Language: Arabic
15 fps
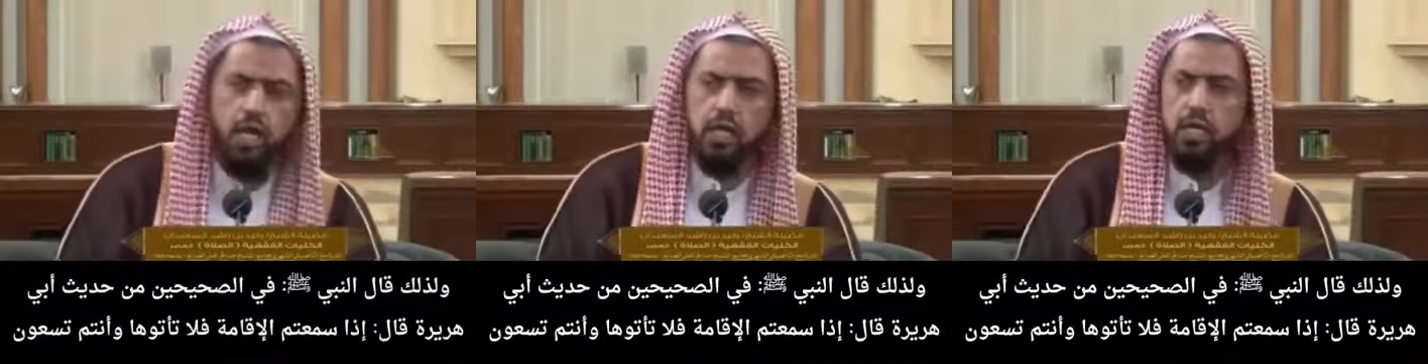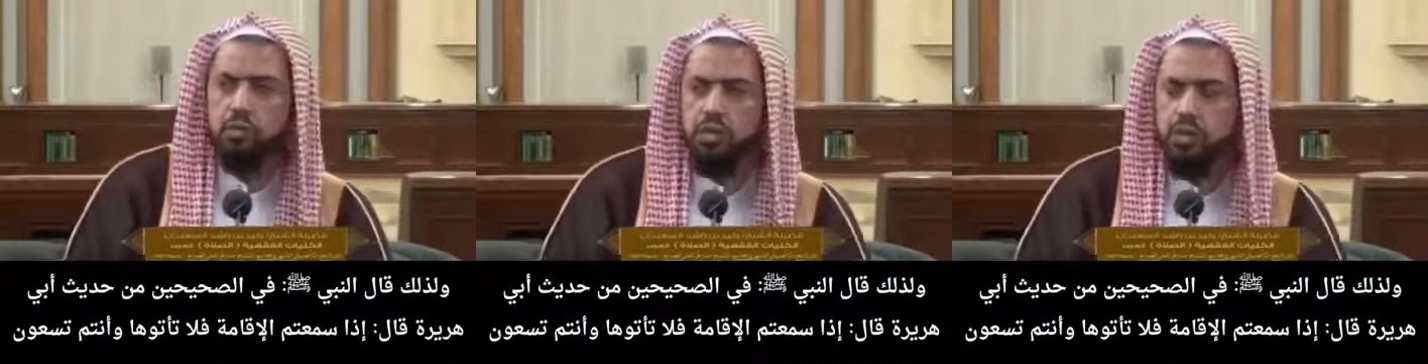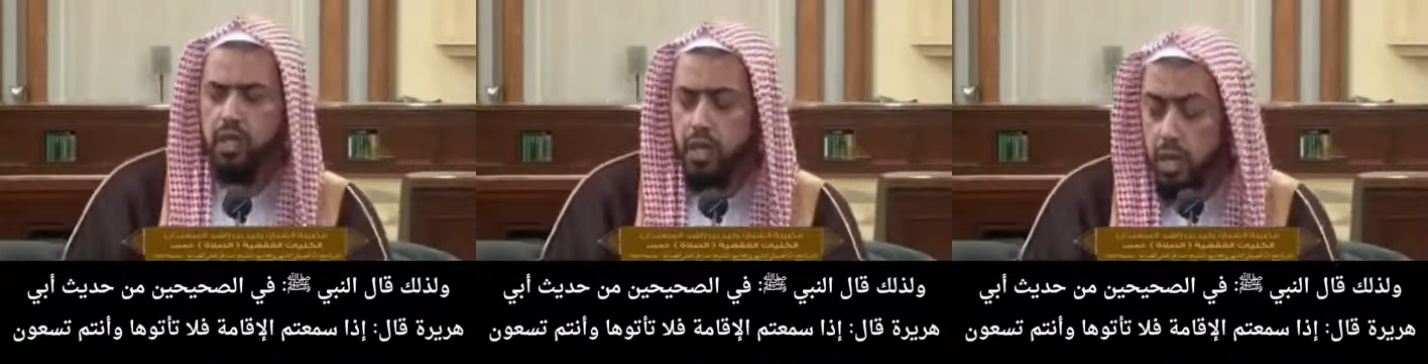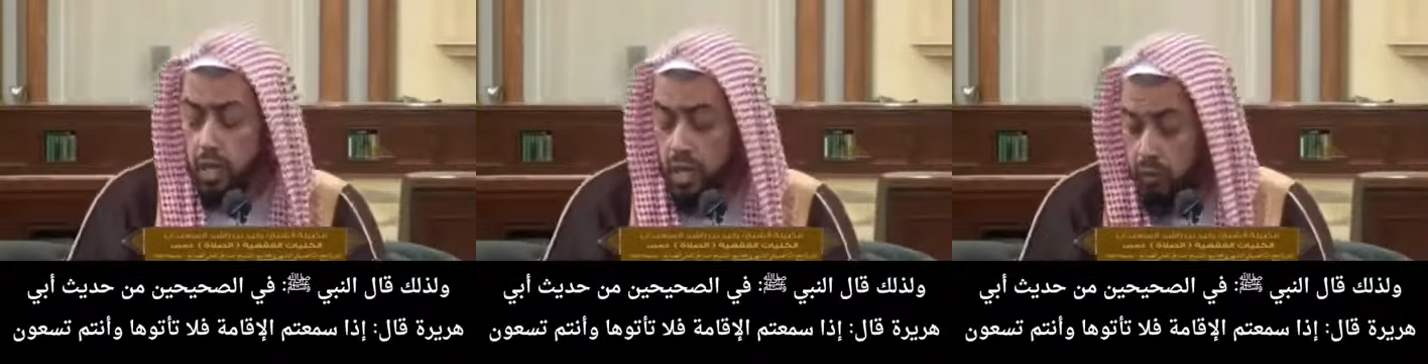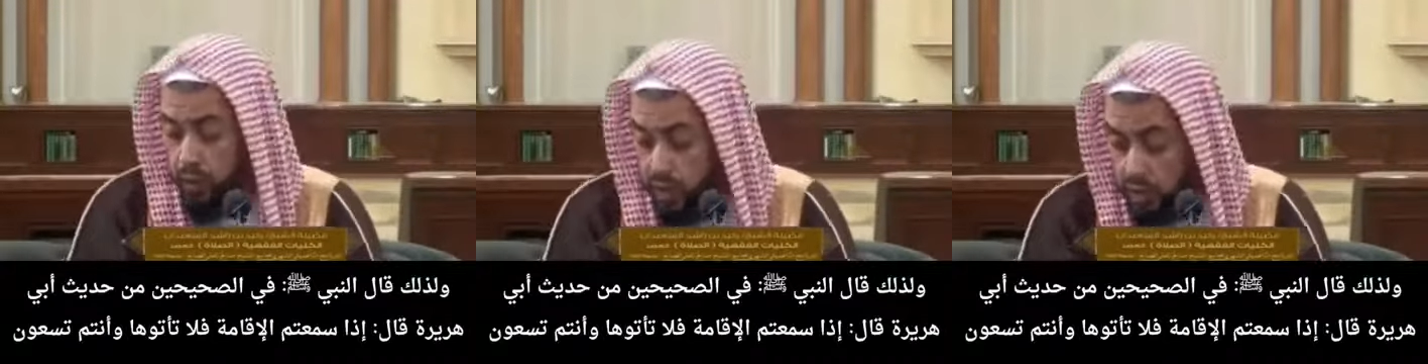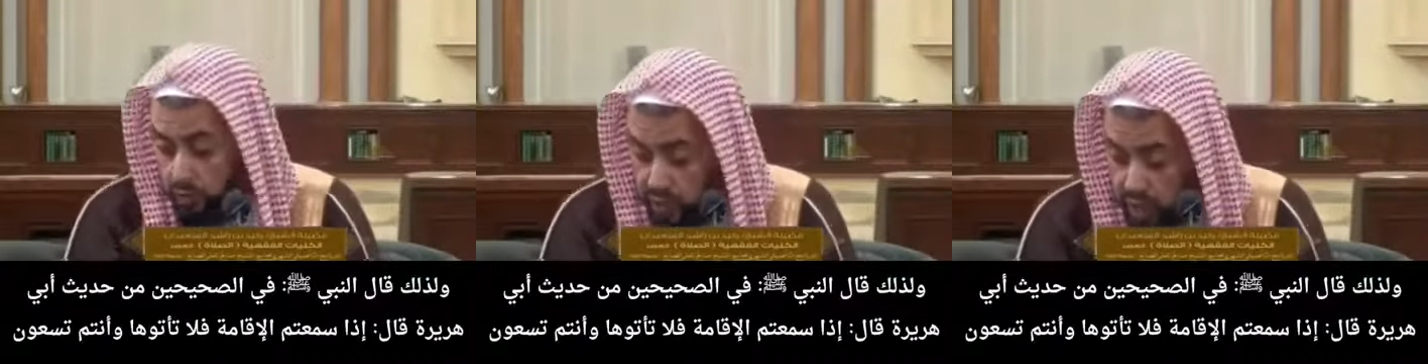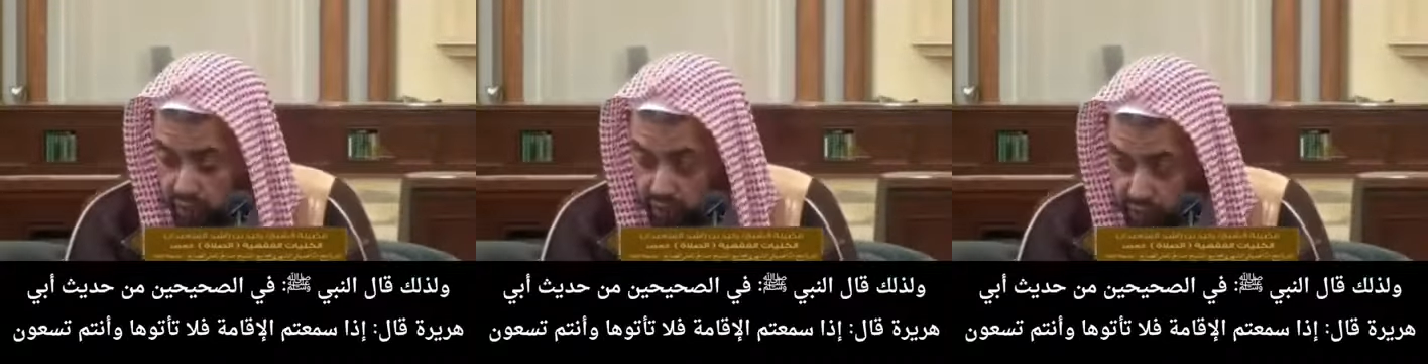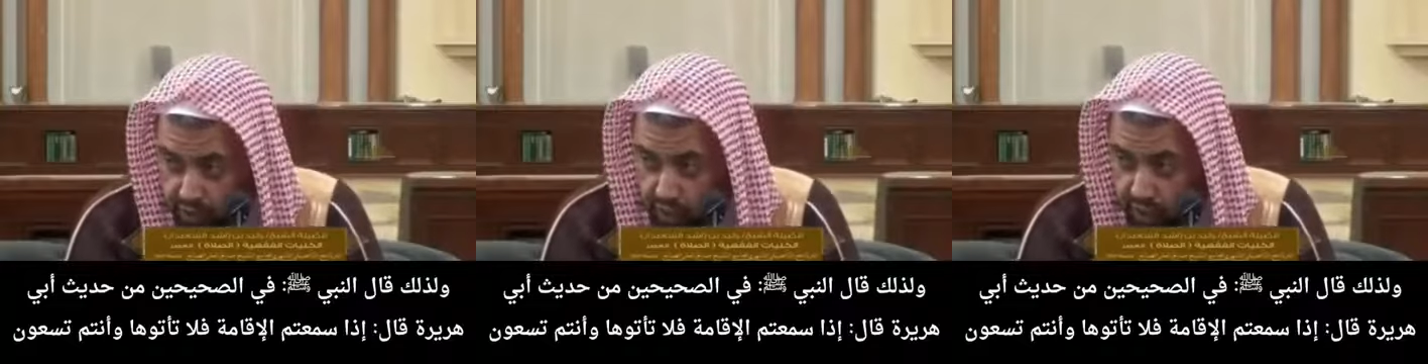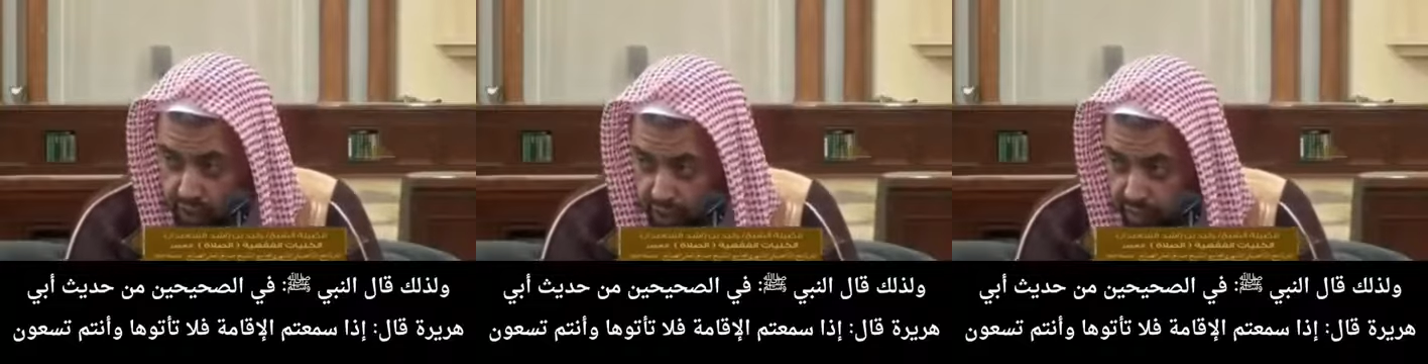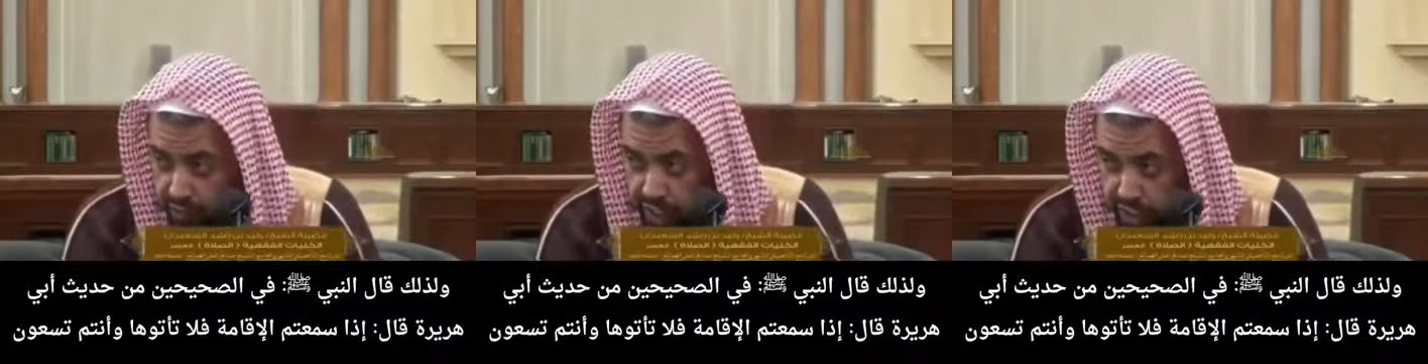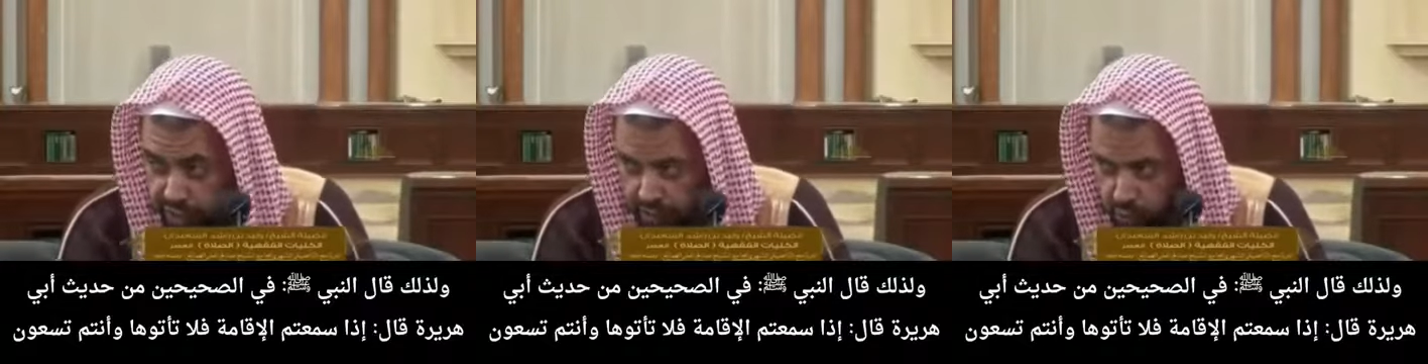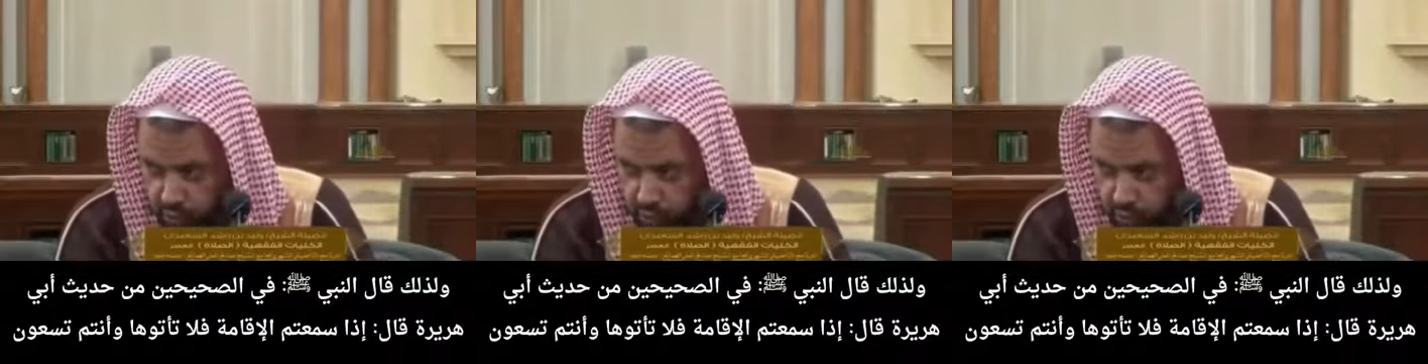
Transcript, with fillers: قال النبي صلى الله عليه وسلم في الصحيحين